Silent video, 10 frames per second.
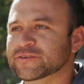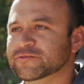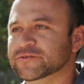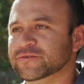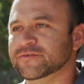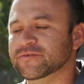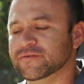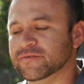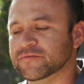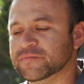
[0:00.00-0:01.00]
a
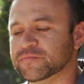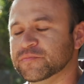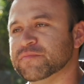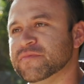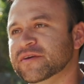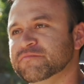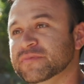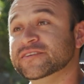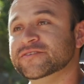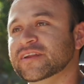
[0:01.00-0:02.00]
nuestro primer
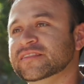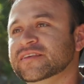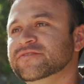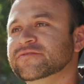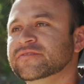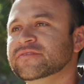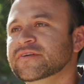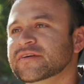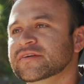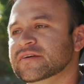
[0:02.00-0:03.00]
mixer latino,
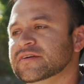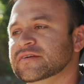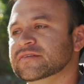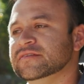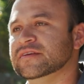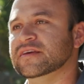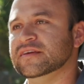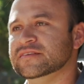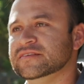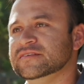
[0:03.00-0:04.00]
ah, que
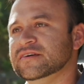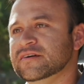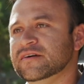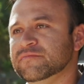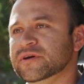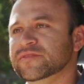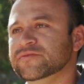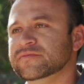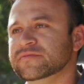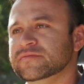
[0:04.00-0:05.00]
gracias a
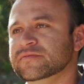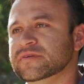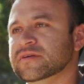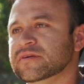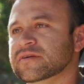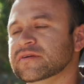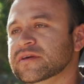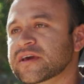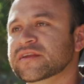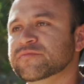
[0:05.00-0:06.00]
Armando y
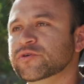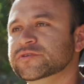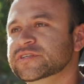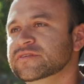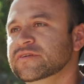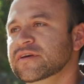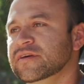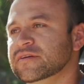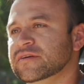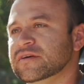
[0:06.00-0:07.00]
Get in Motion,
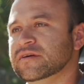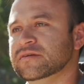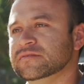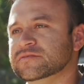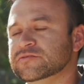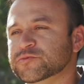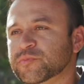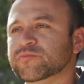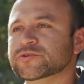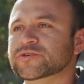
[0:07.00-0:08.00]
ah, sus
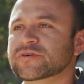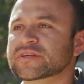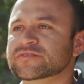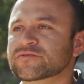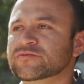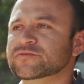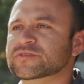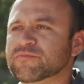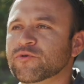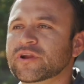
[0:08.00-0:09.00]
promociones nos
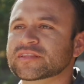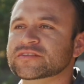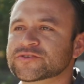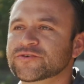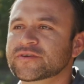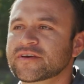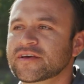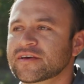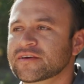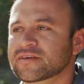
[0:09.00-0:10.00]
llamó la atención
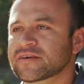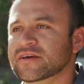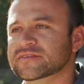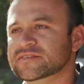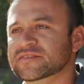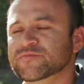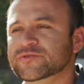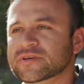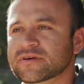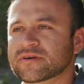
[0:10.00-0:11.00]
y
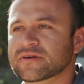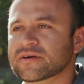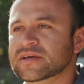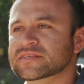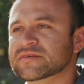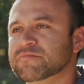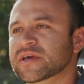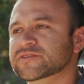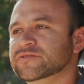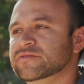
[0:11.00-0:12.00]
asistimos a ese
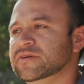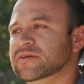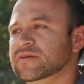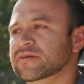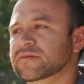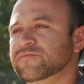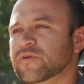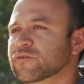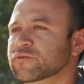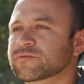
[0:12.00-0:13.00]
mixer y
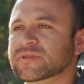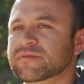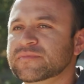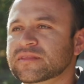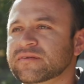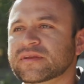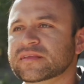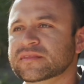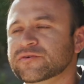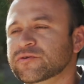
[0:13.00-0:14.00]
fue algo totalmente
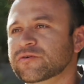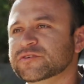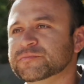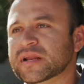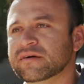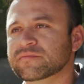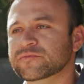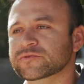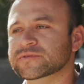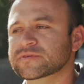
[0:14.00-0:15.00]
diferente, no nos lo
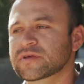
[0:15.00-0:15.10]
esperábamos